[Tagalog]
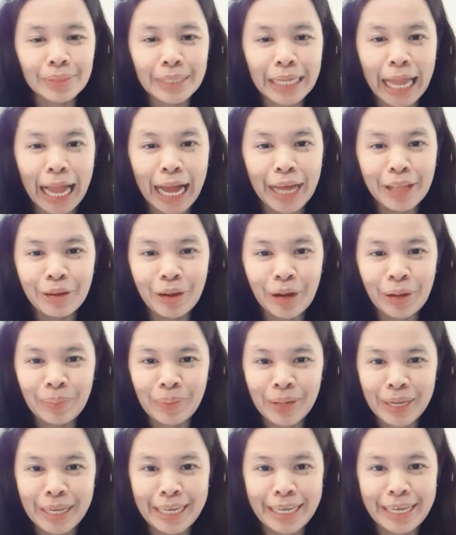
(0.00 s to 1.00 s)
ano ang
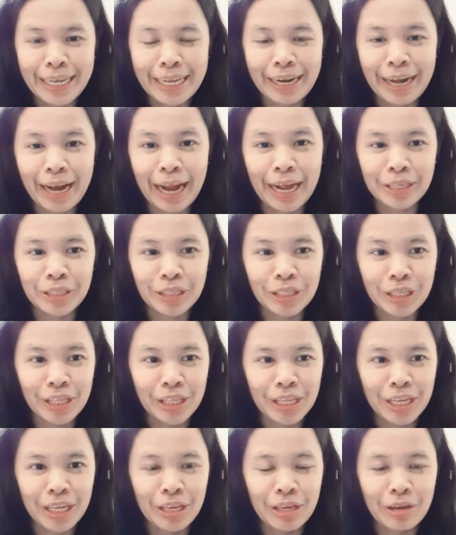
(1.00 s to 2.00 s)
magiging reaction
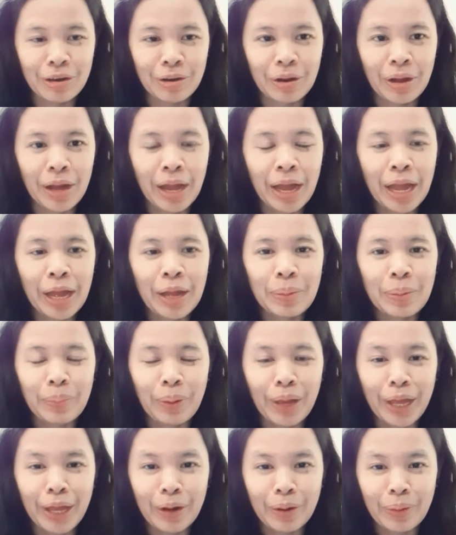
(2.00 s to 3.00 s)
ninyo.
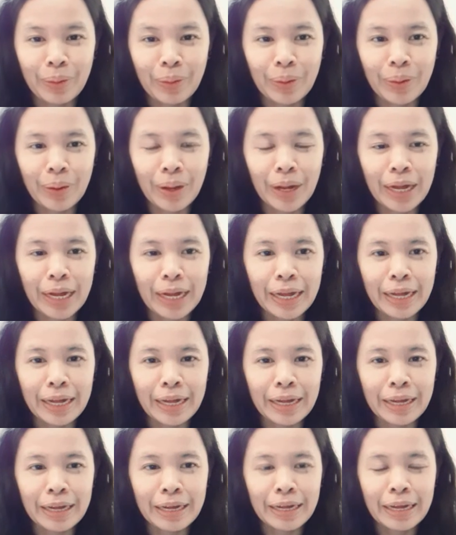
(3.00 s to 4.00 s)
Pero
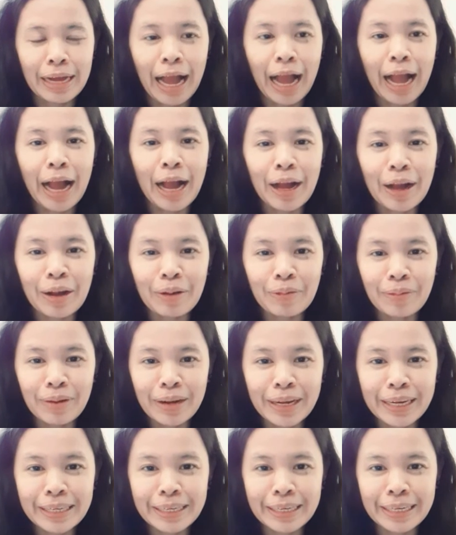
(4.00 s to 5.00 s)
uh,
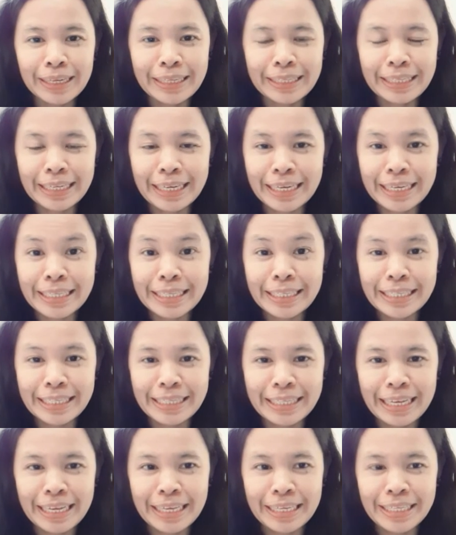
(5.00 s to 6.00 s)
habang uh,
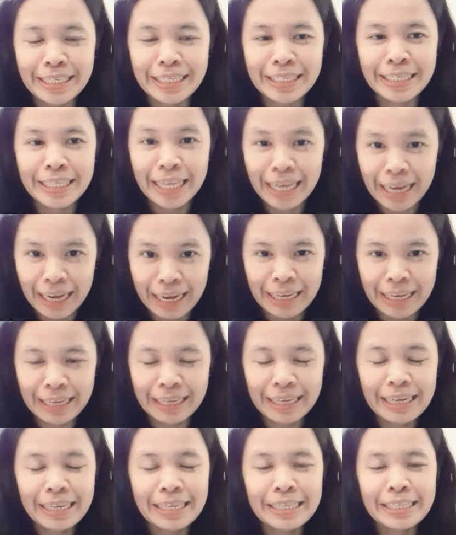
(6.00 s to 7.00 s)
naka-stage sila
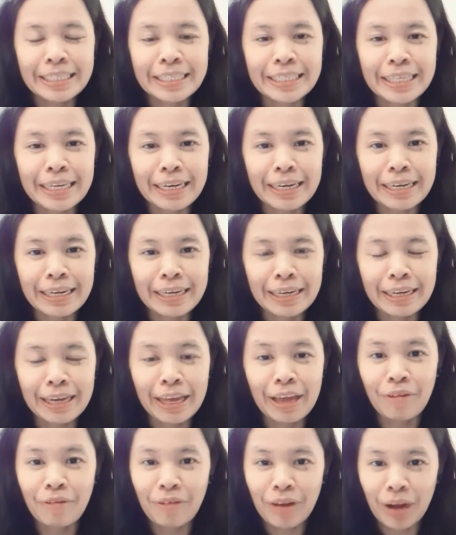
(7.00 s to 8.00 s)
sa
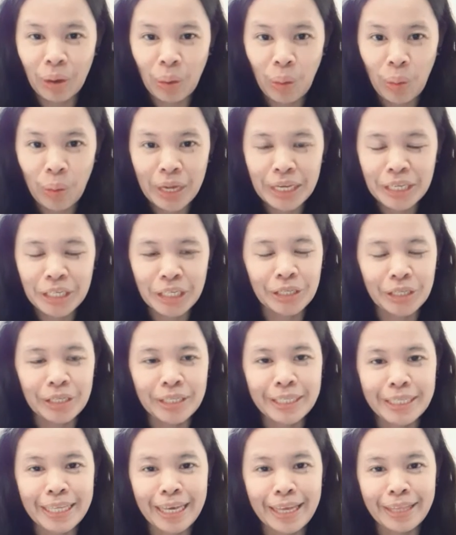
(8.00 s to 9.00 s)
evacuation
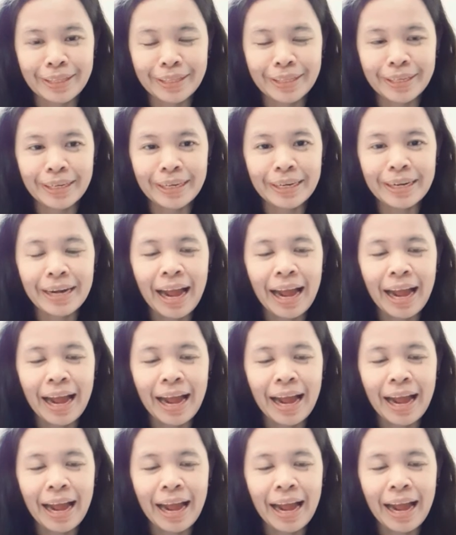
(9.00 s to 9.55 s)
center,